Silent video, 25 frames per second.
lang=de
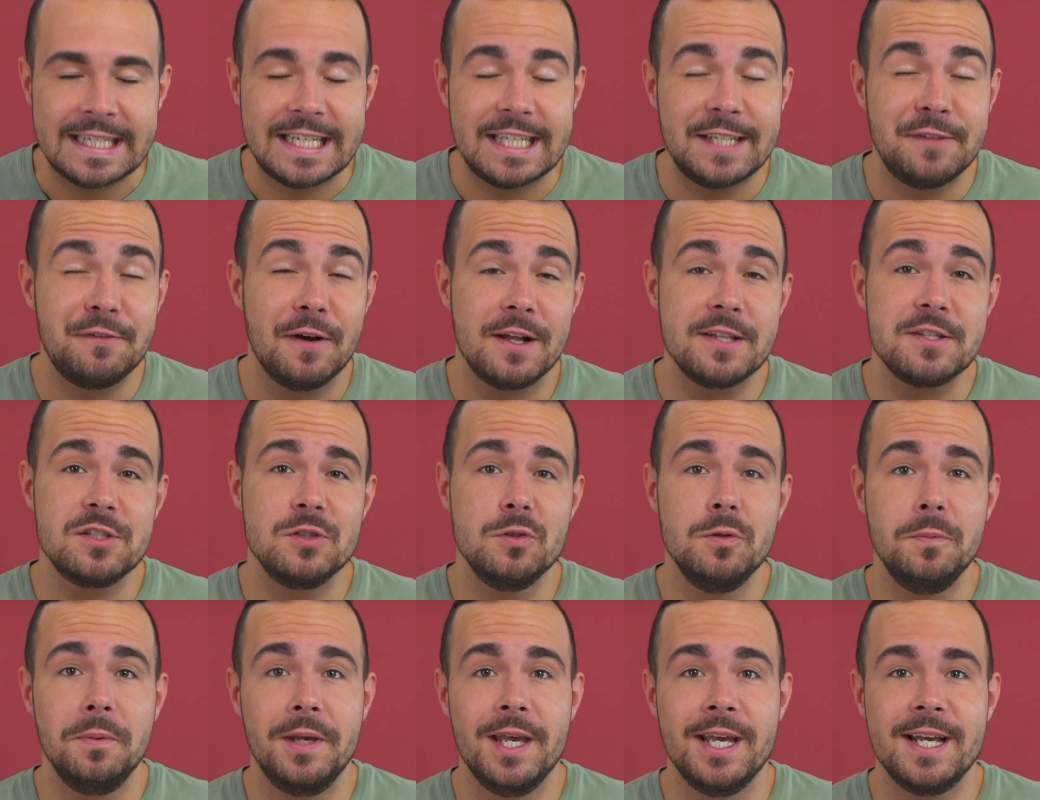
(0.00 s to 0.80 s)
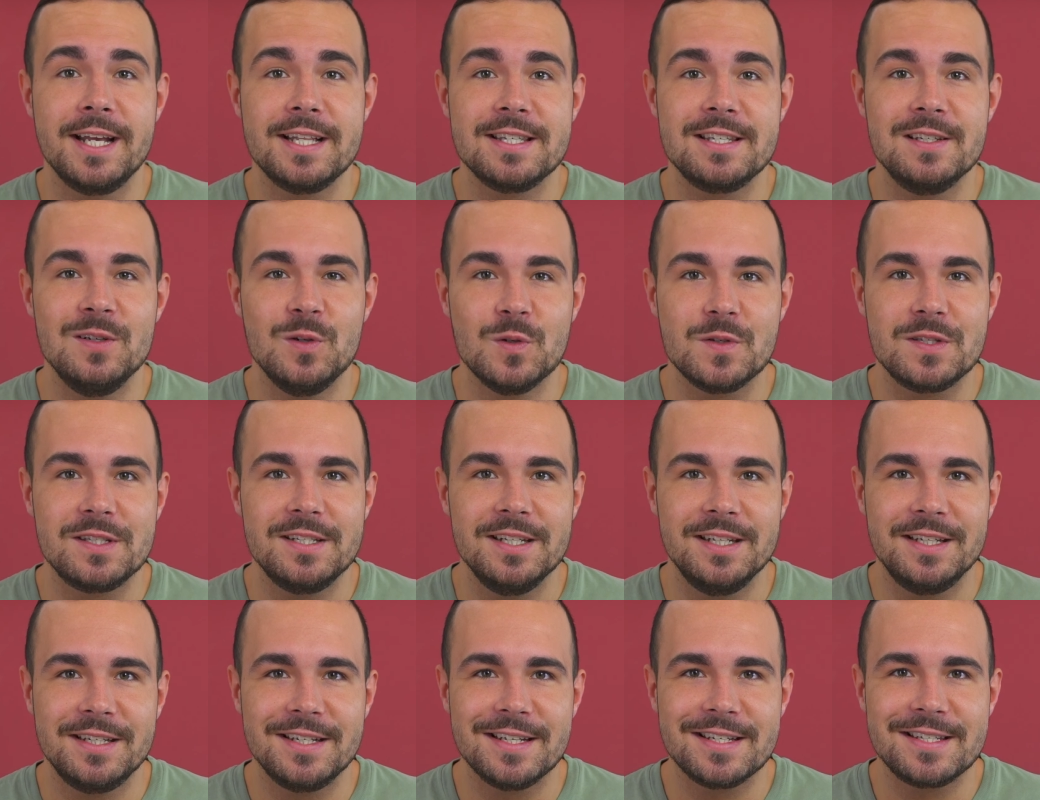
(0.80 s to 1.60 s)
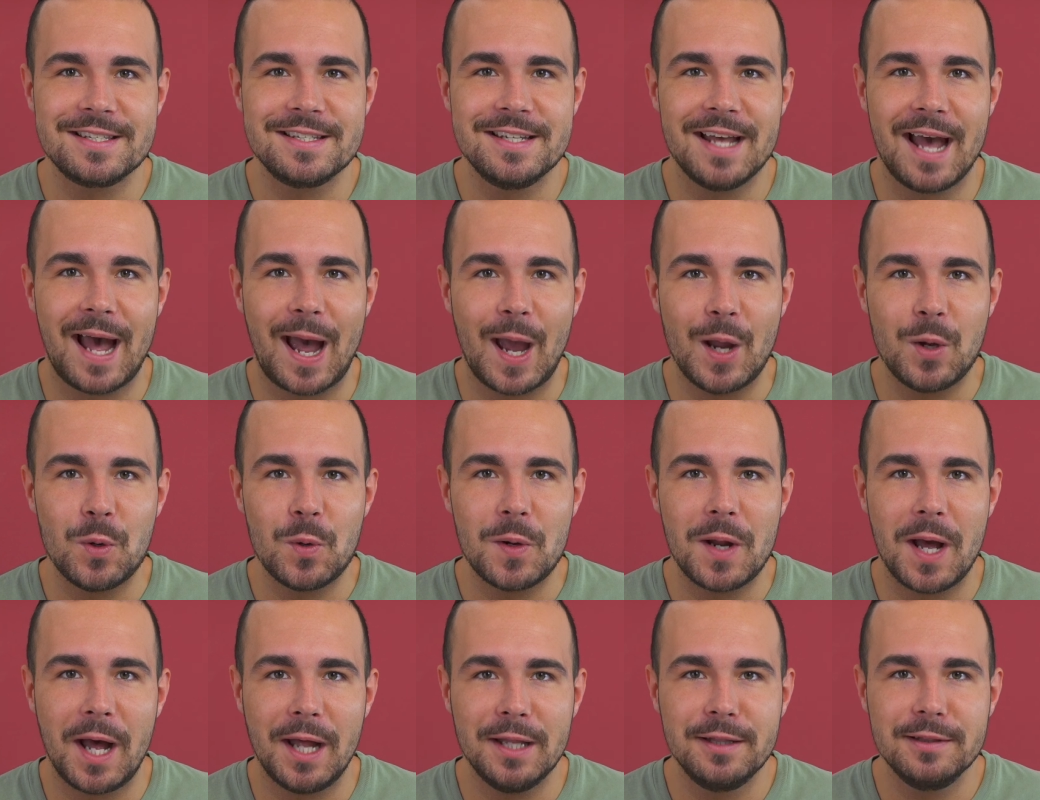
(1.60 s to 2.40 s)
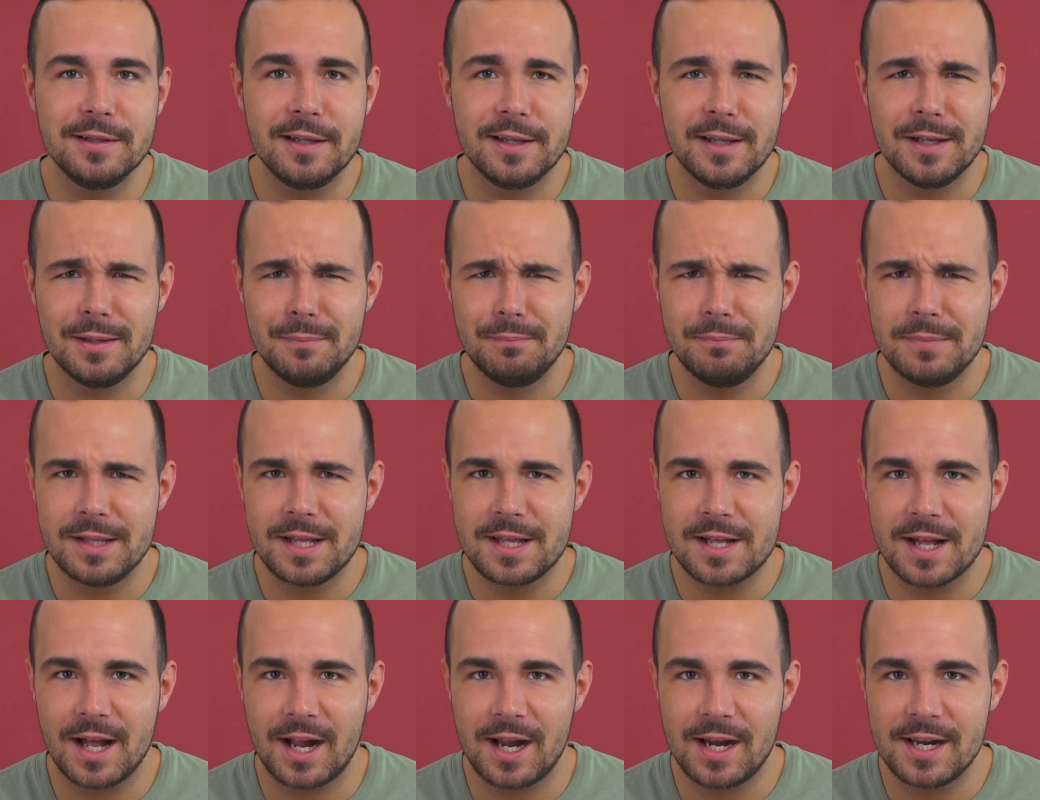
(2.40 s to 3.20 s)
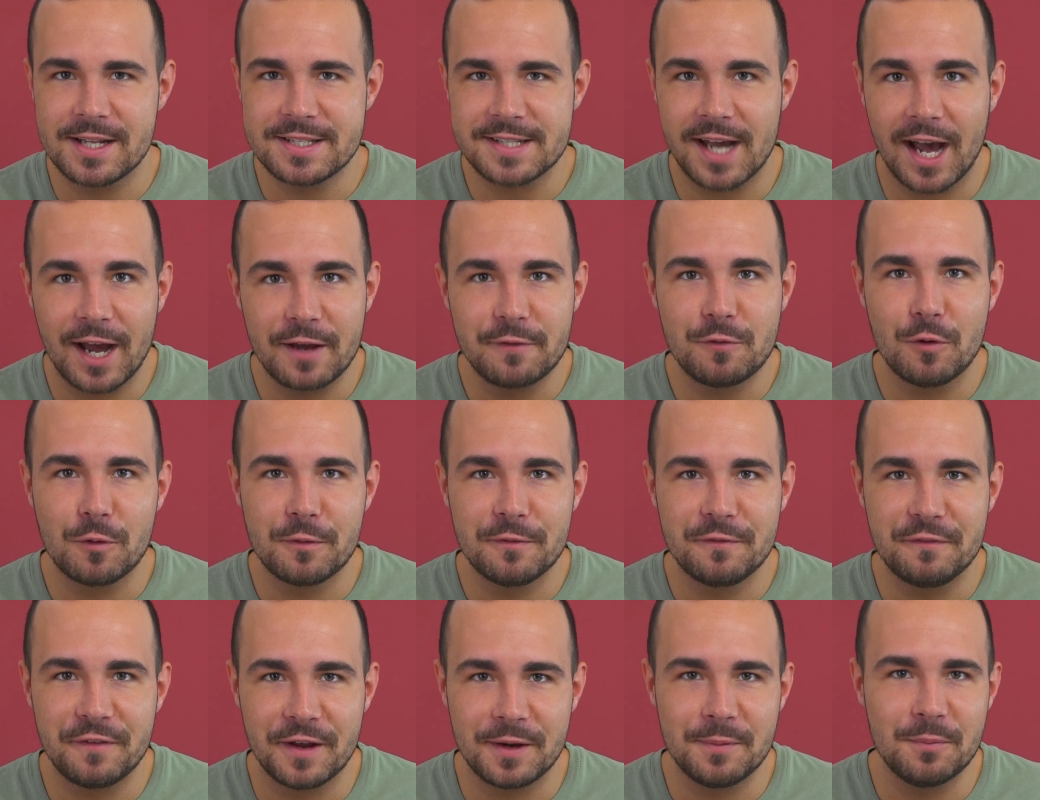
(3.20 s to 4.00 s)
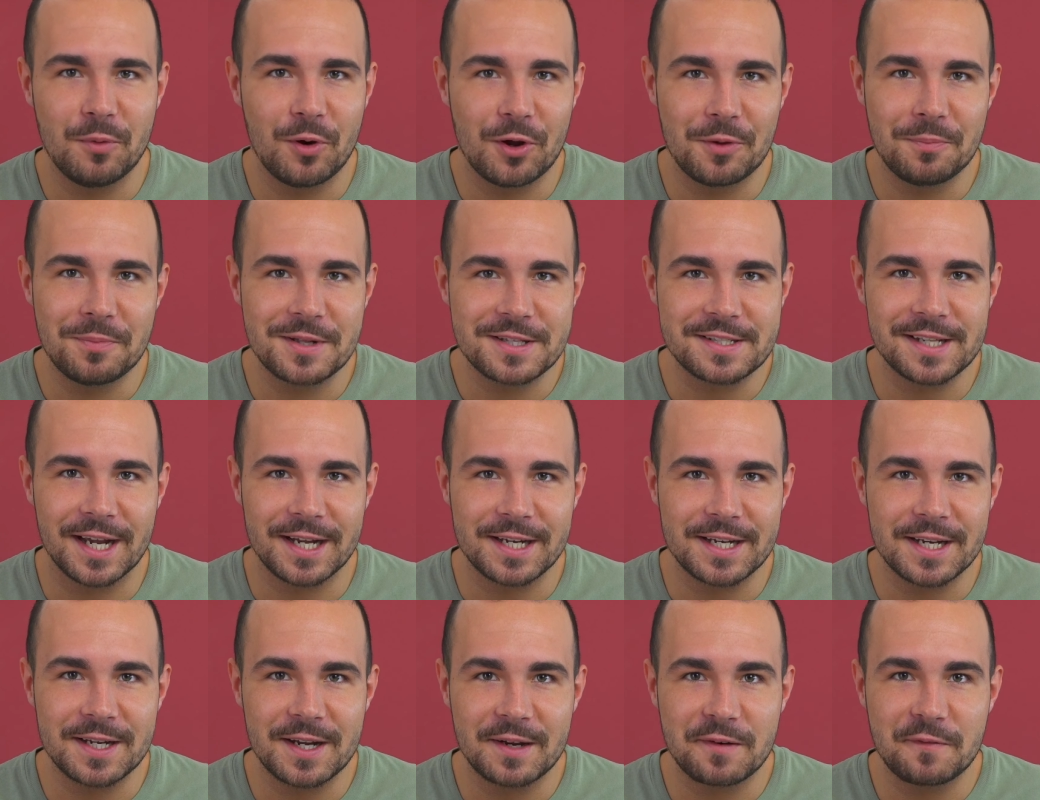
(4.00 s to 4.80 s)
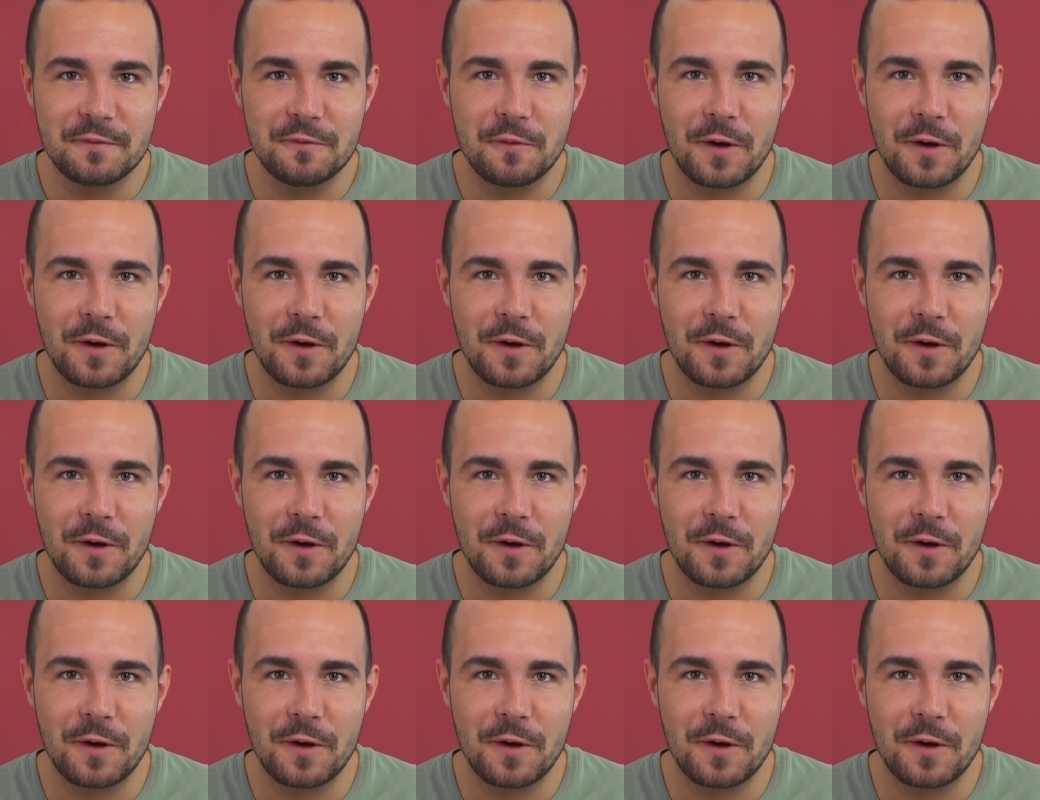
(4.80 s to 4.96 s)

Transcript: Ich fand es übrigens lustig, dass der ein oder andere mich als iPhone-Fanboy bezeichnet hat,